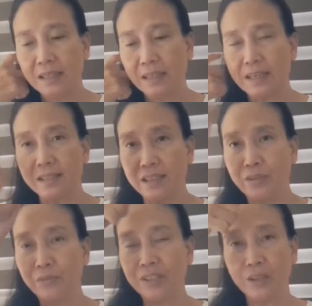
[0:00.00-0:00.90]
Kasi
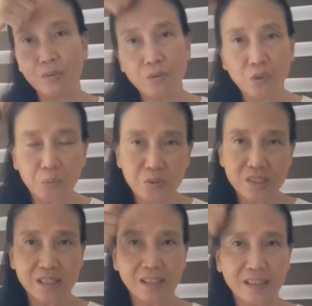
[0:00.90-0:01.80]
yung ikukombo
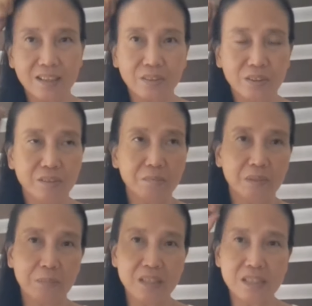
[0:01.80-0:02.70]
siya ng ganon,
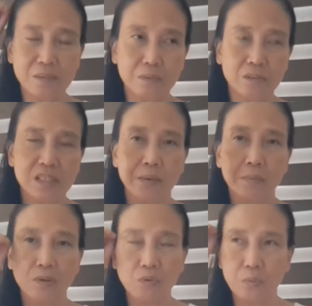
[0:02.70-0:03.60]
mabilis kasi
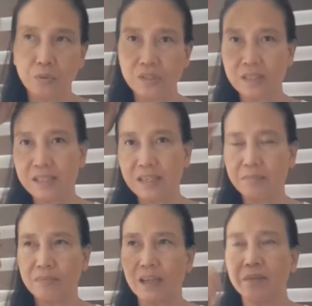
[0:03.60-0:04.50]
maubos. the
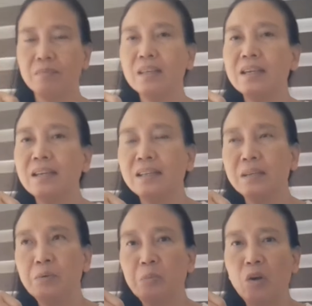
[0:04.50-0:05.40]
same time,
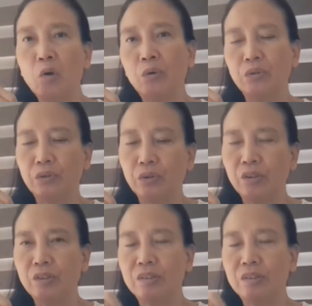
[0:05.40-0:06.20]
di mo makokontrol.